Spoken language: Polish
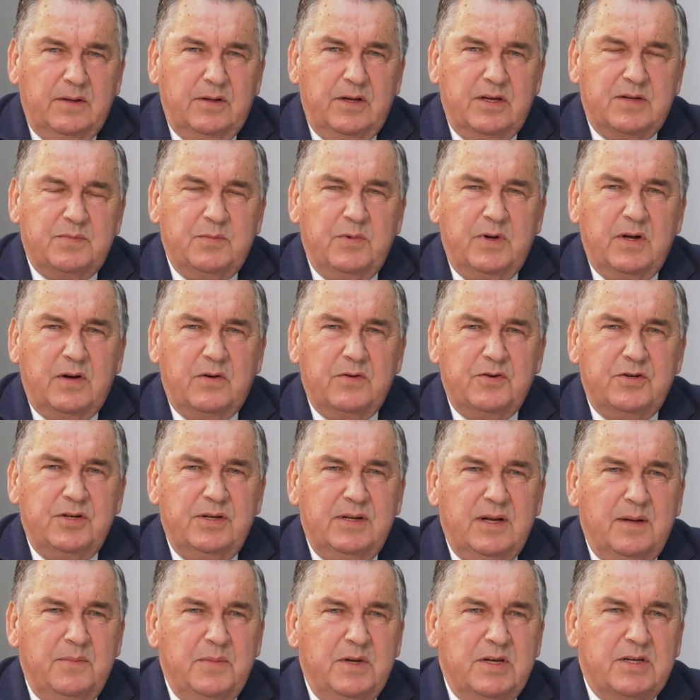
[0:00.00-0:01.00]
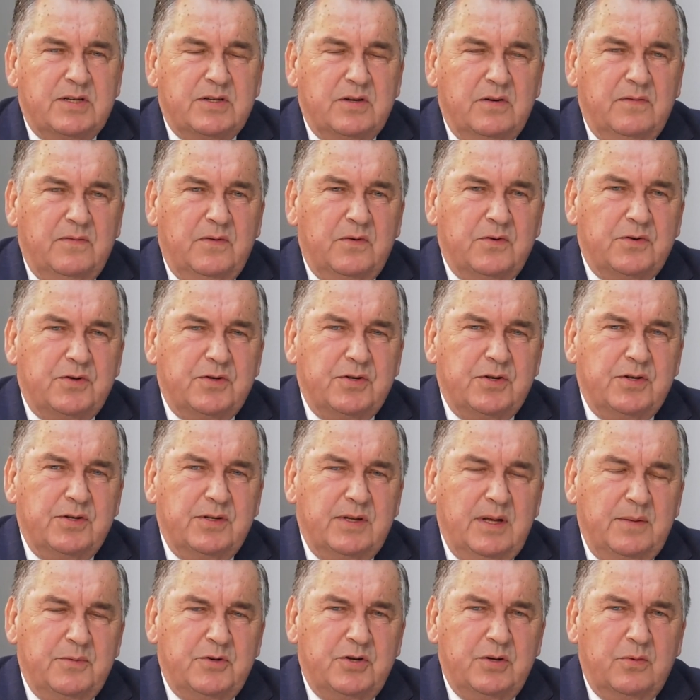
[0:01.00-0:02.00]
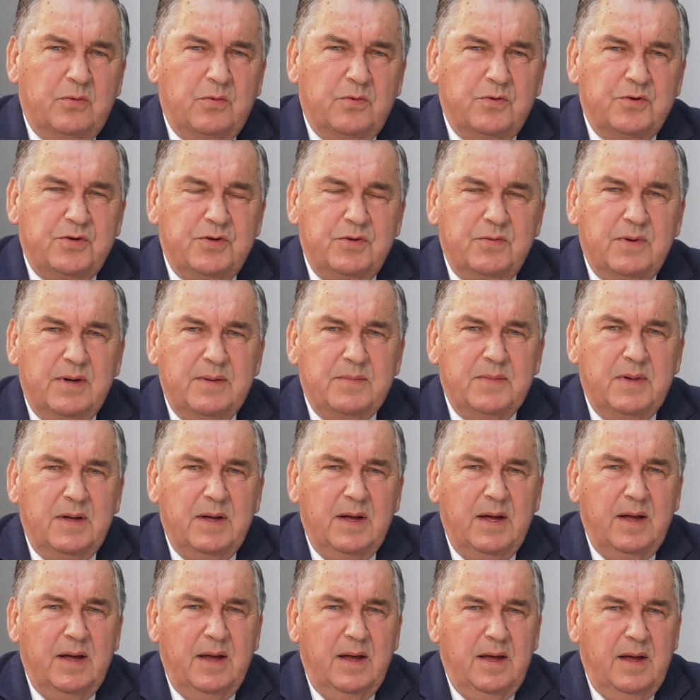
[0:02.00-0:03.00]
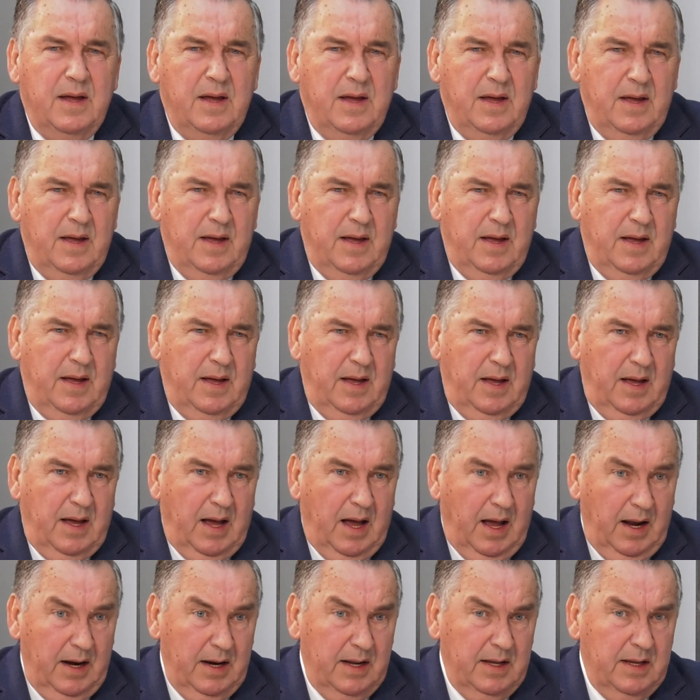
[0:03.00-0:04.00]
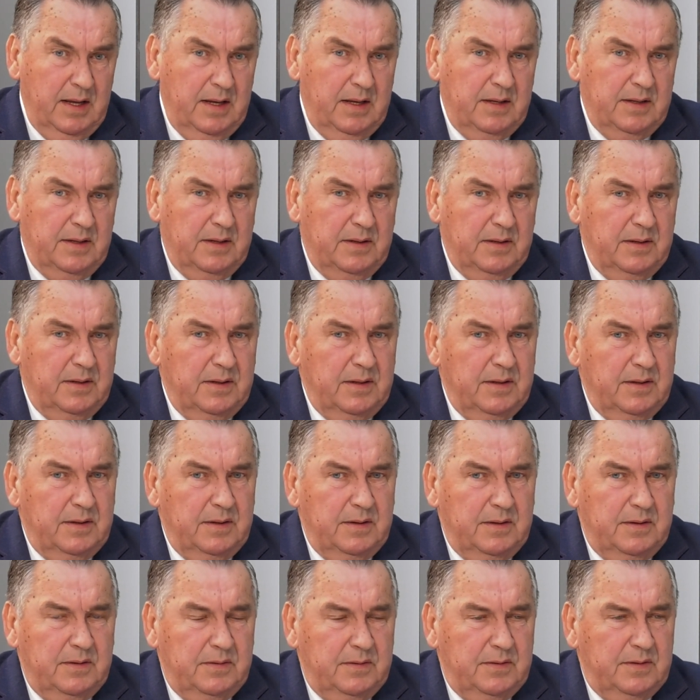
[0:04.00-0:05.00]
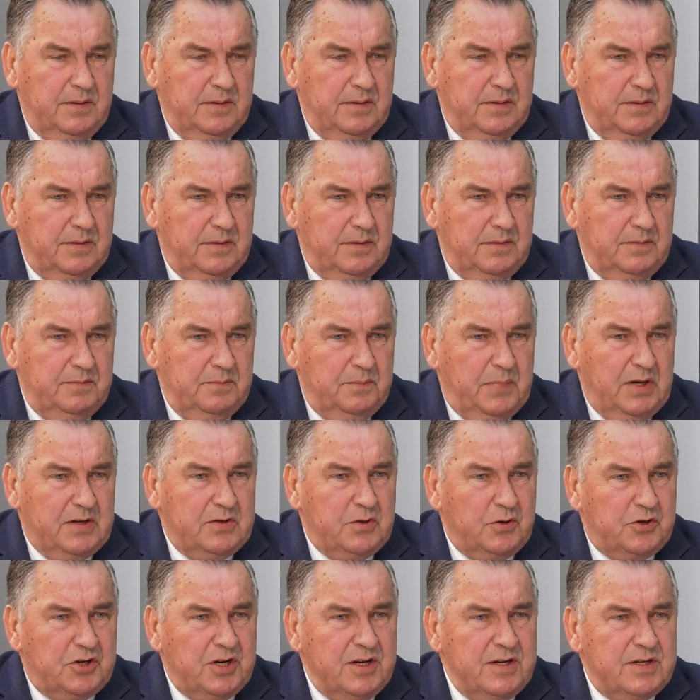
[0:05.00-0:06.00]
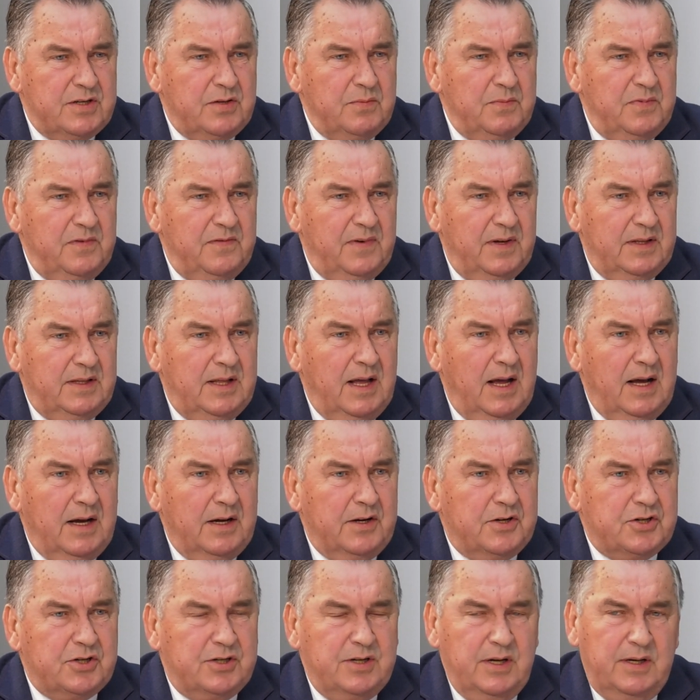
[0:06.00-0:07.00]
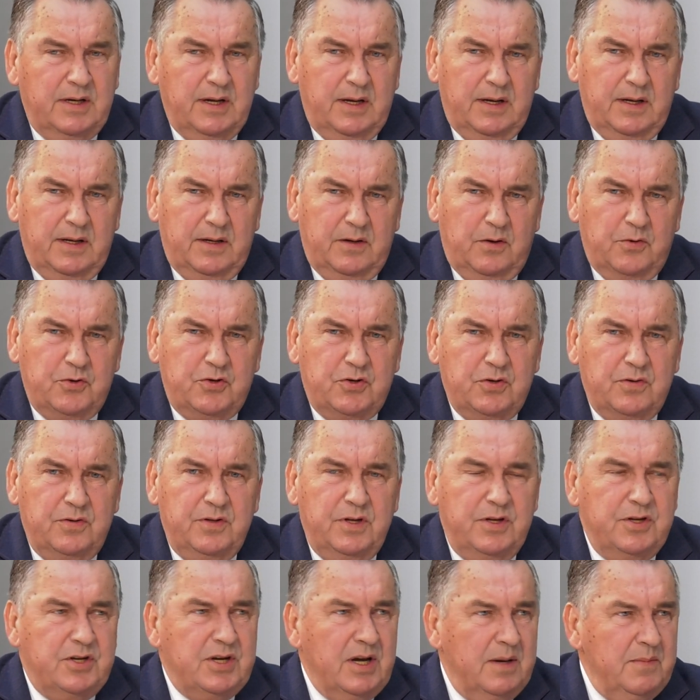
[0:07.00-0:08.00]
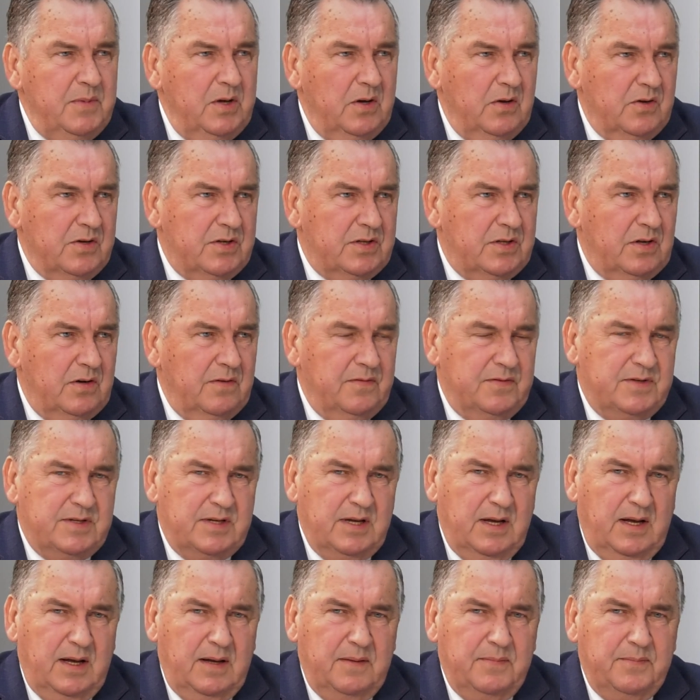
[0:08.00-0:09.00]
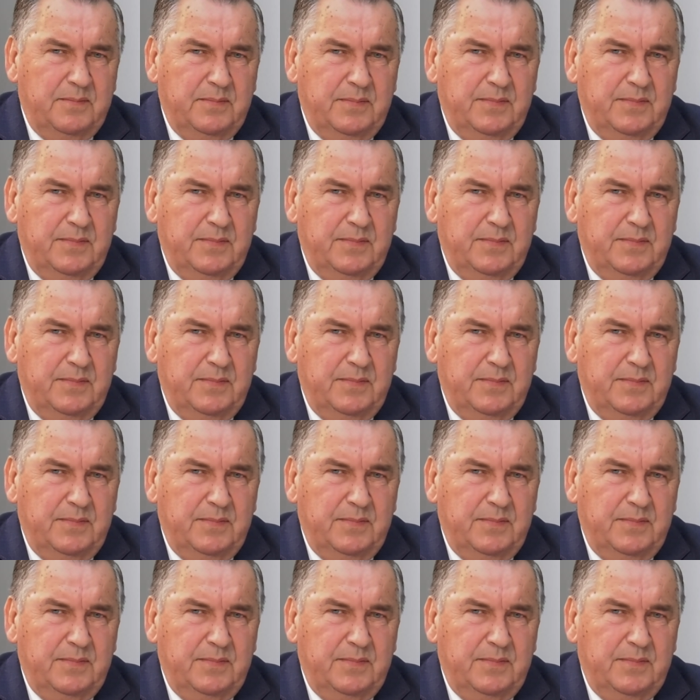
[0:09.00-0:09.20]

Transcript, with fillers: To jest moja rodzinna miejscowość, tam się urodziłem. Ale bardzo często bywa tak, że osiągnięciami Ostrowca